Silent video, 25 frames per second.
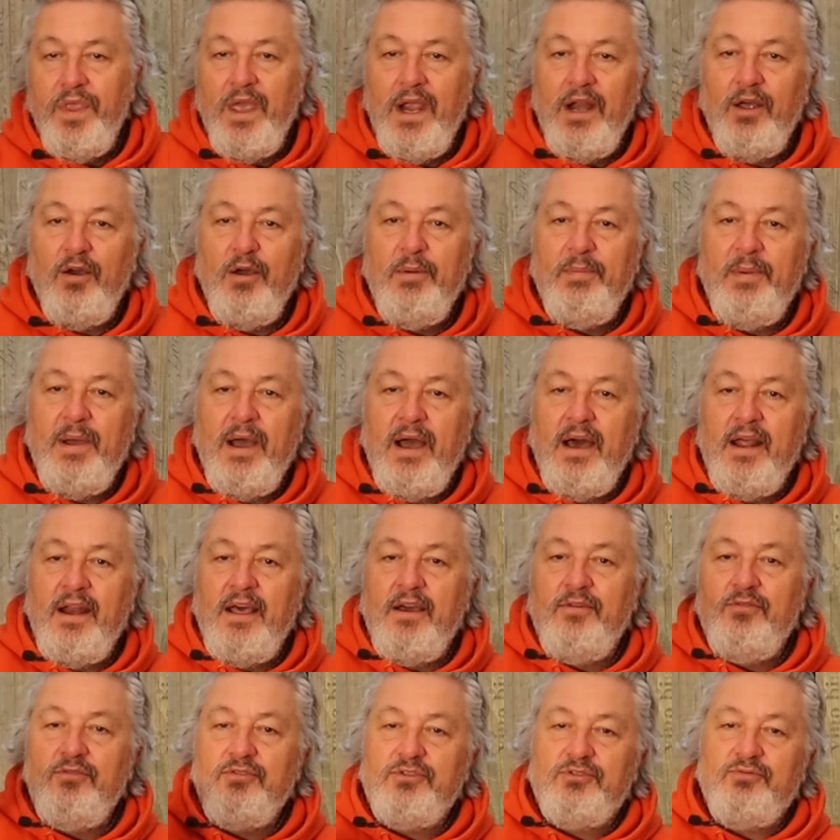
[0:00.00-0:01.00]
elle repart à
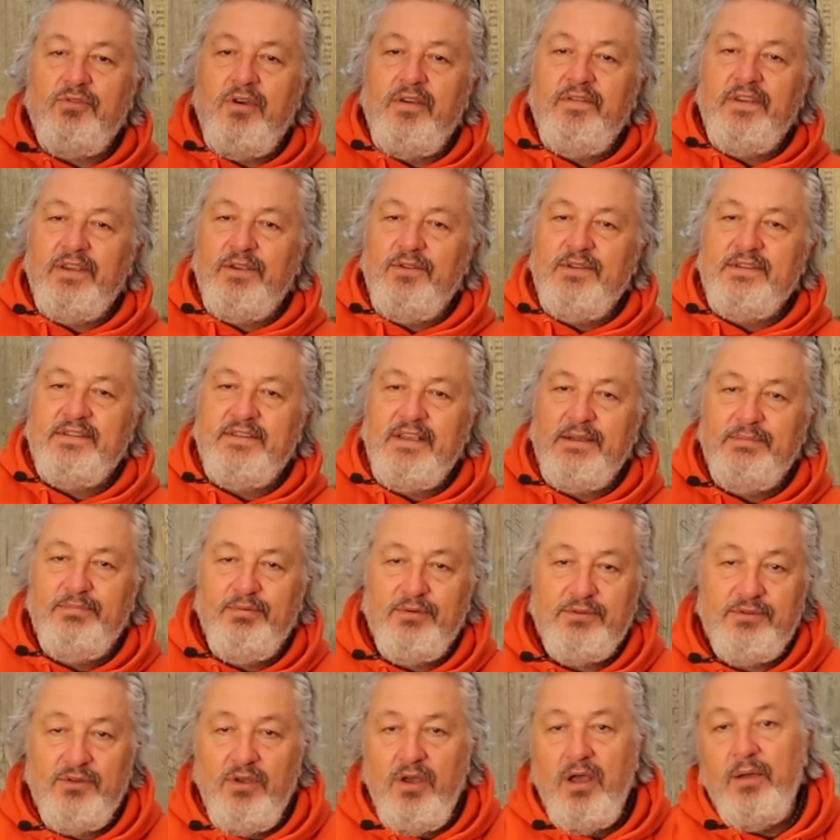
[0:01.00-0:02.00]
la hausse,
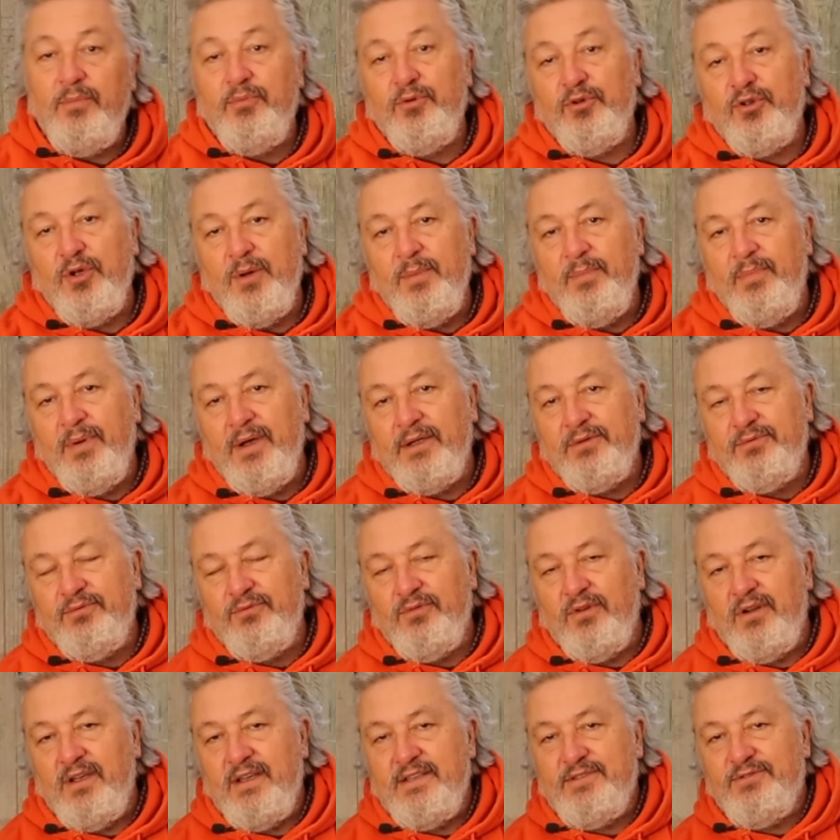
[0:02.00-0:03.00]
3,7%, un peu comme partout
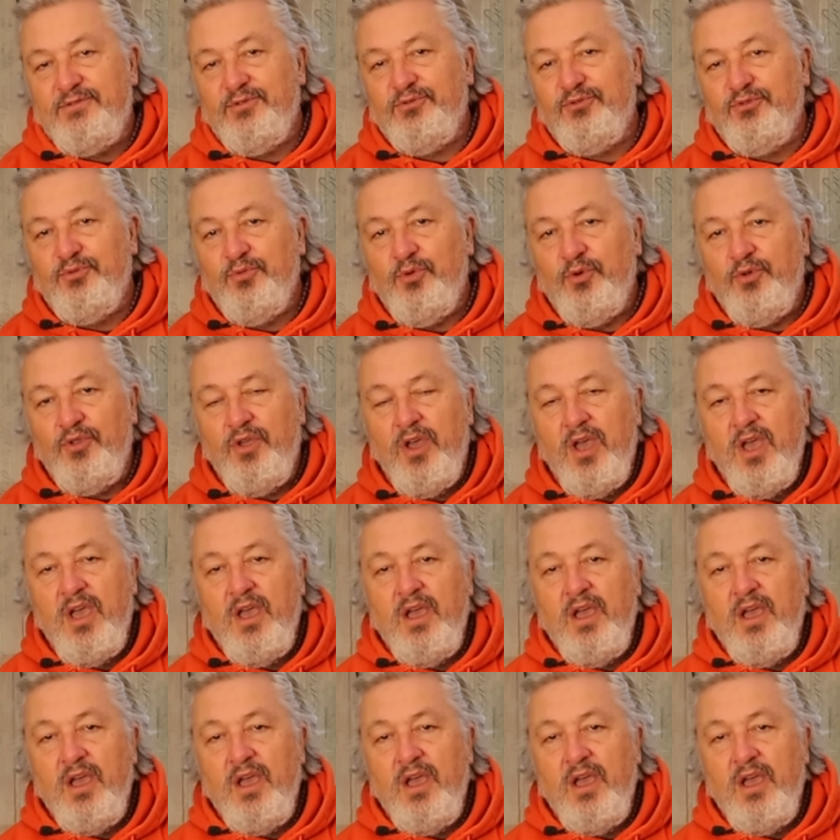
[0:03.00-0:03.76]
dans le reste du monde.